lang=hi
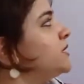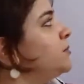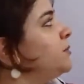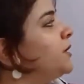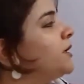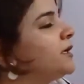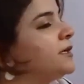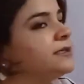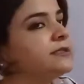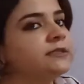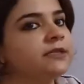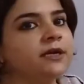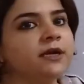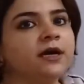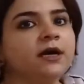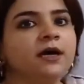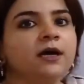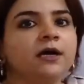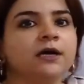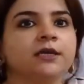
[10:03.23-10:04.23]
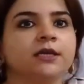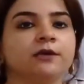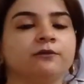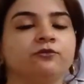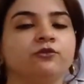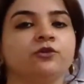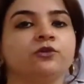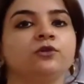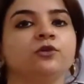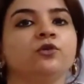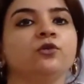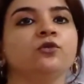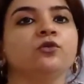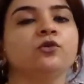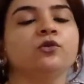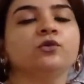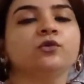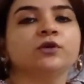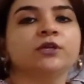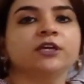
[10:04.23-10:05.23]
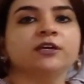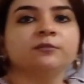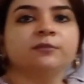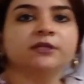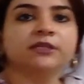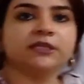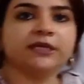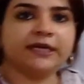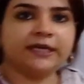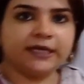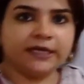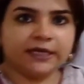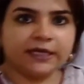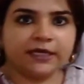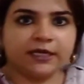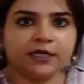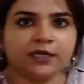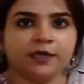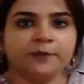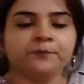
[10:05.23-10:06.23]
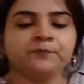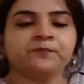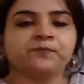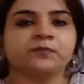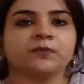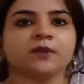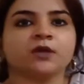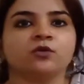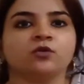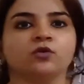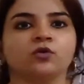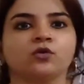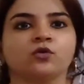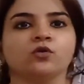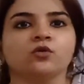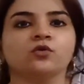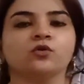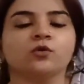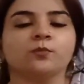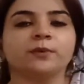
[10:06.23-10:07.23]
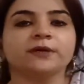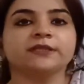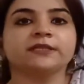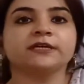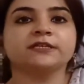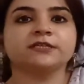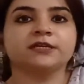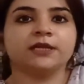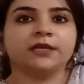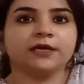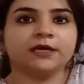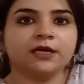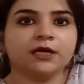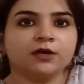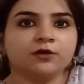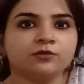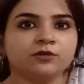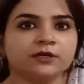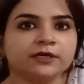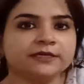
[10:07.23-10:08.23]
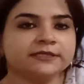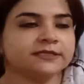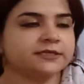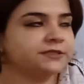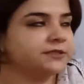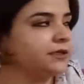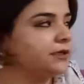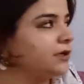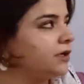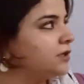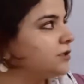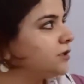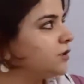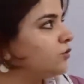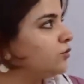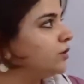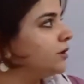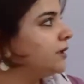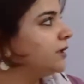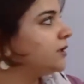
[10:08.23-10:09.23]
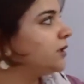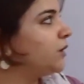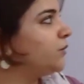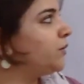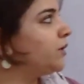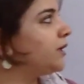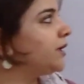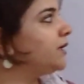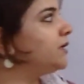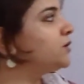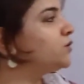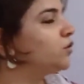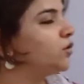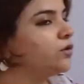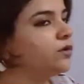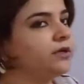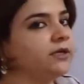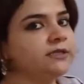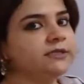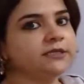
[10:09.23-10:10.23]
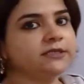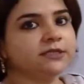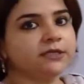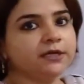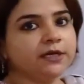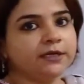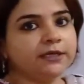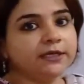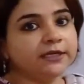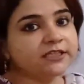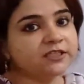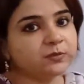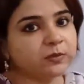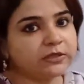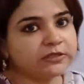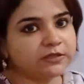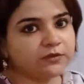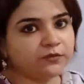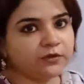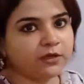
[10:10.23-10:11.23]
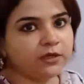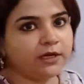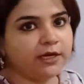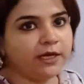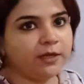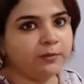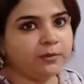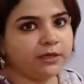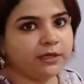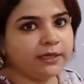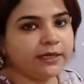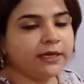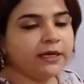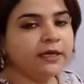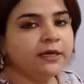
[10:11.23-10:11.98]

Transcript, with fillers: में किस तरह के वो लोगों को ये बताएंगे लोगों को पता चलेगा ऑर्गेनाइजेशन कल्चर को देखते हुए कि इस ऑर्गेनाइजेशन का ये स्पेसिफिक क्लाइमेट है